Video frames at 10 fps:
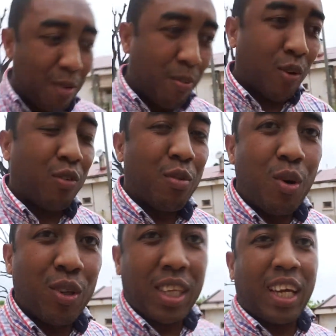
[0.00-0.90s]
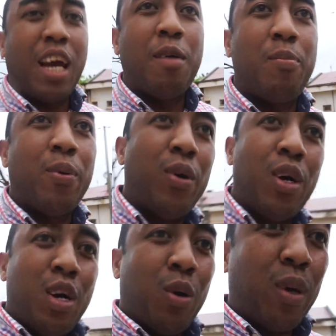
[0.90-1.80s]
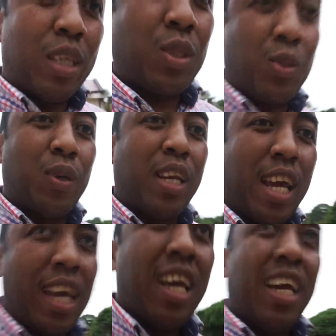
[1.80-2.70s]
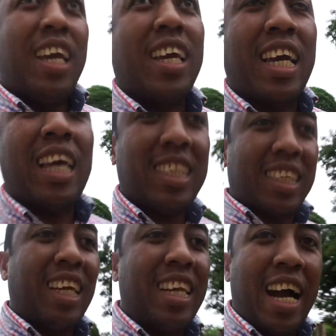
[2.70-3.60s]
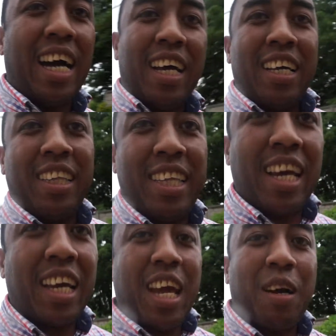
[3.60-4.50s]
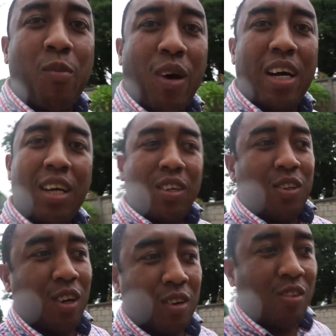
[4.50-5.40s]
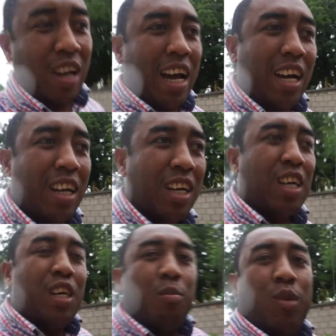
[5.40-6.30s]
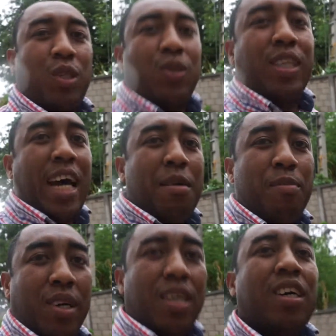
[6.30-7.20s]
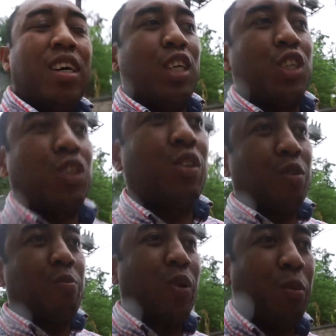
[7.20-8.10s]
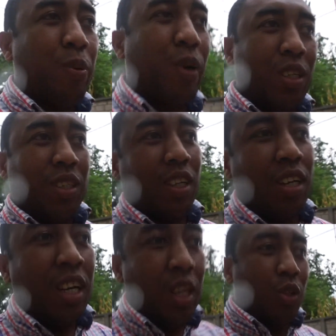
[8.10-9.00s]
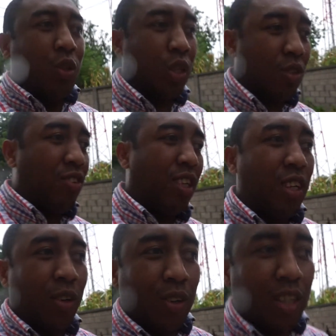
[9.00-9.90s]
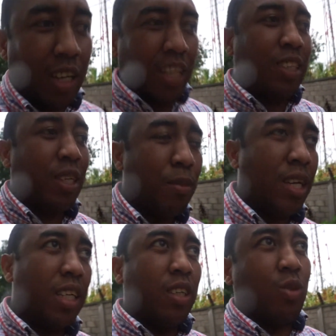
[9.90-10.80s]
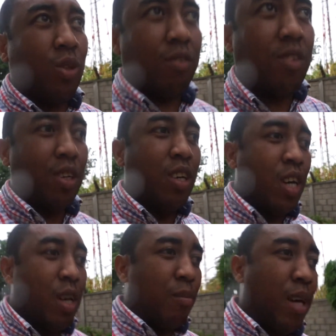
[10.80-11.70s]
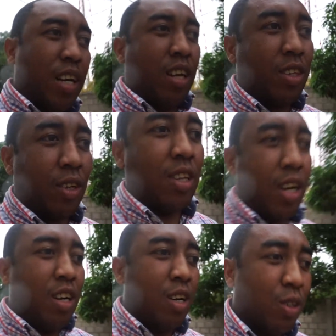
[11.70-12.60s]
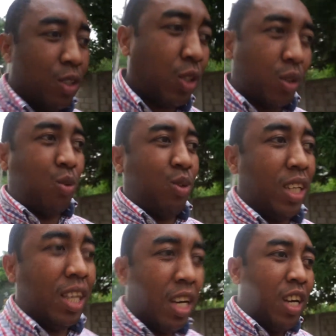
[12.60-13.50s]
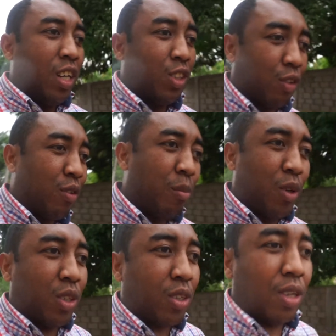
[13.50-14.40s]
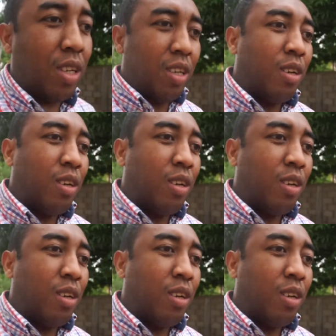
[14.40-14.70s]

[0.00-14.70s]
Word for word: pour vous montrer un peu où est-ce qu'on est et qu'est-ce qu'il y a derrière moi. Donc voilà, messieurs, dames, je vous propose d'autres vidéos dans les semaines qui suivent, mais en attendant, aujourd'hui, je vous montre,